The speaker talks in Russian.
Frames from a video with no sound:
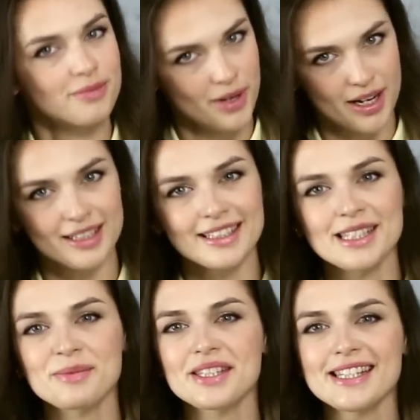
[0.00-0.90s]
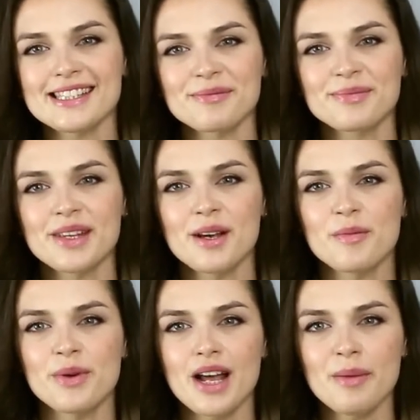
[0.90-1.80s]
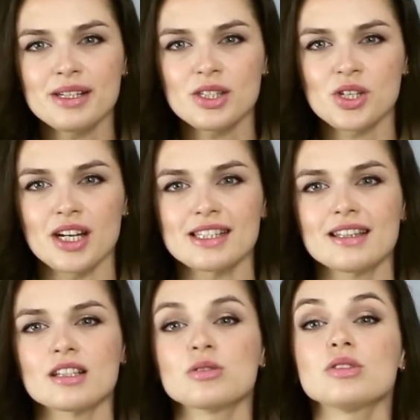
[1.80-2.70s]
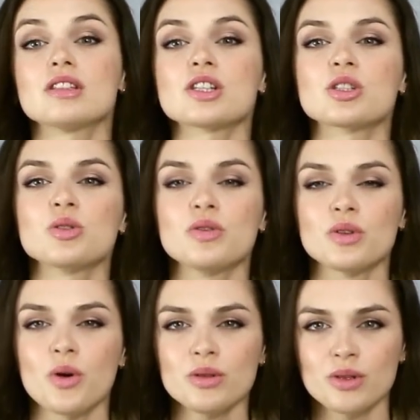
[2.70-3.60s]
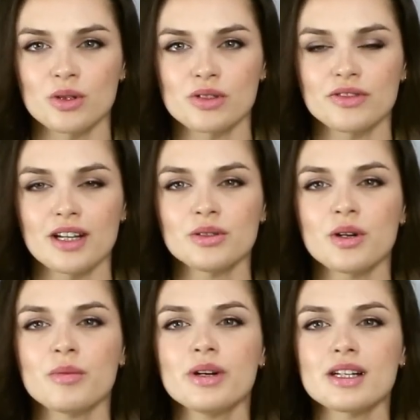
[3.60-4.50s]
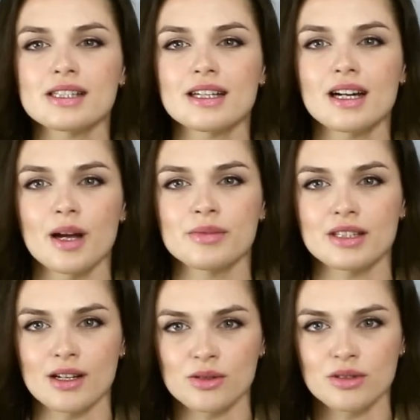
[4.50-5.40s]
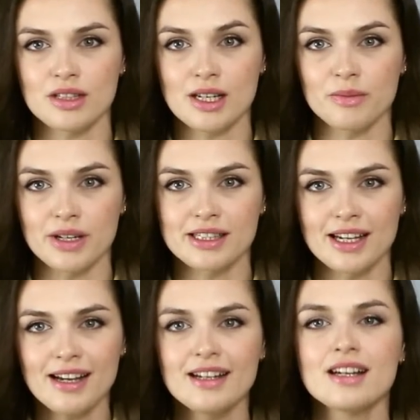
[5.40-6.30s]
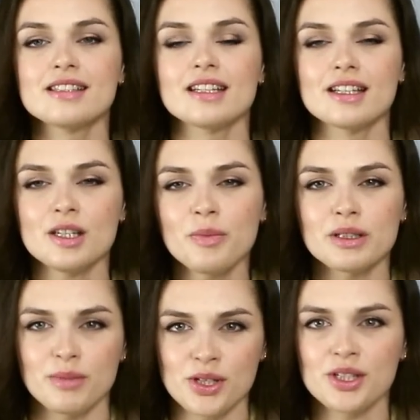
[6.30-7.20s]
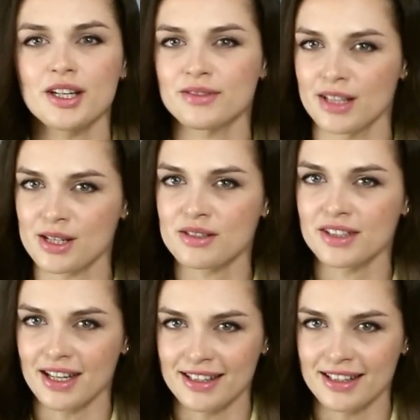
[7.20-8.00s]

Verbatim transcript: Пора это изменить. Прямо сейчас стартует наш новый конкурс, в котором мы разыграем сразу три приза среди подписчиков нашего